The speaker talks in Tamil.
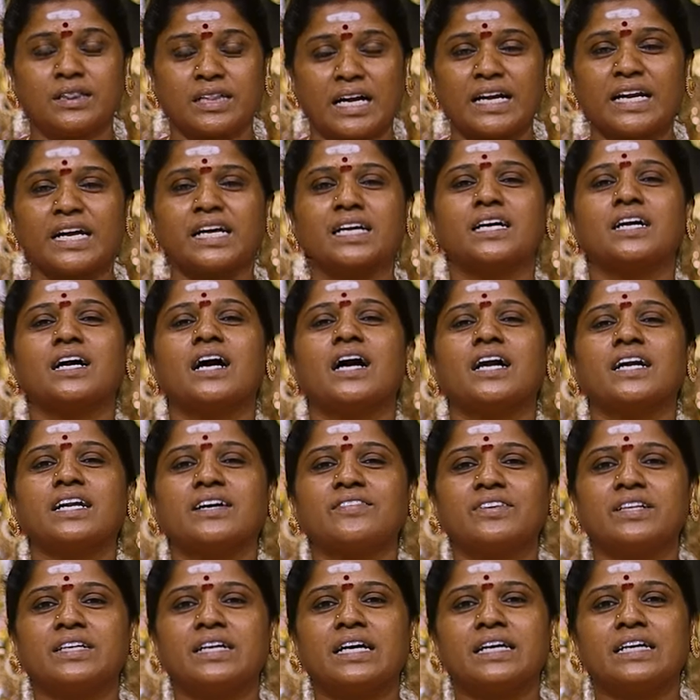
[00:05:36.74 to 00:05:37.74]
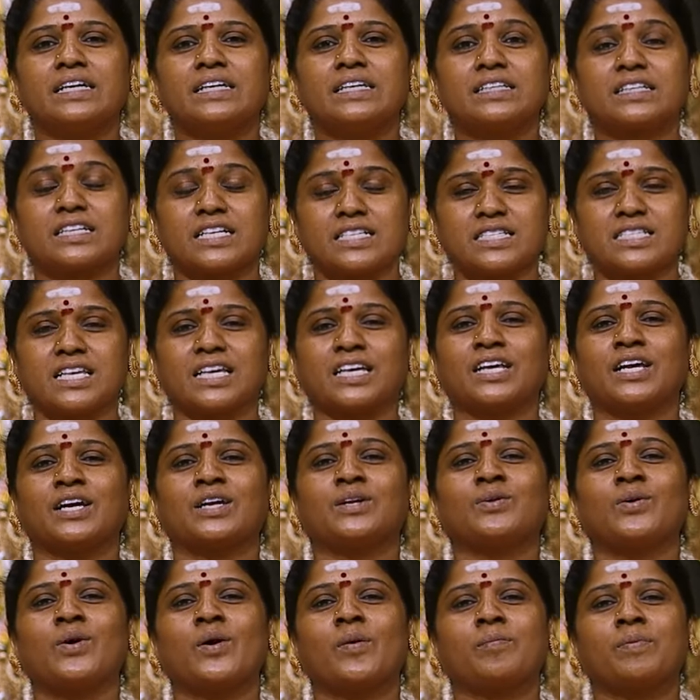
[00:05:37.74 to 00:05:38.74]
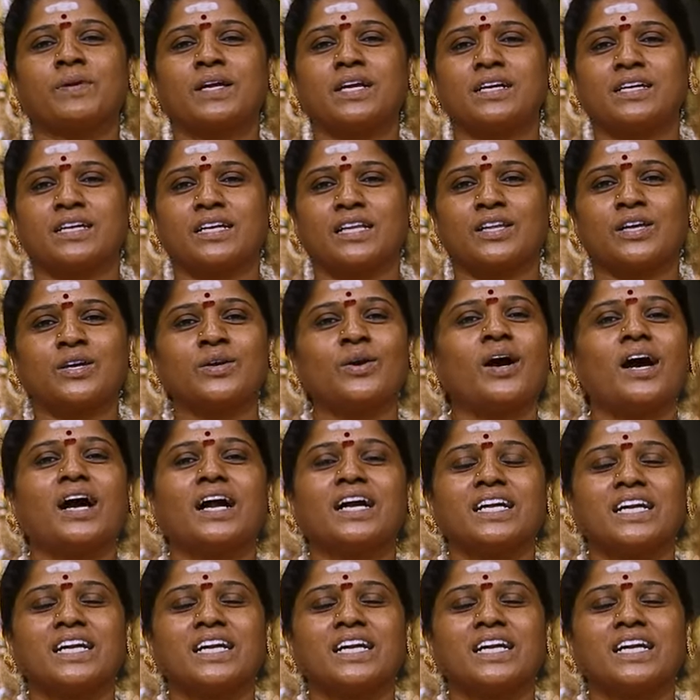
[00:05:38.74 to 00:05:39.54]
தனக்கானவனை ரசிக்கணும் அப்படின்றதையும்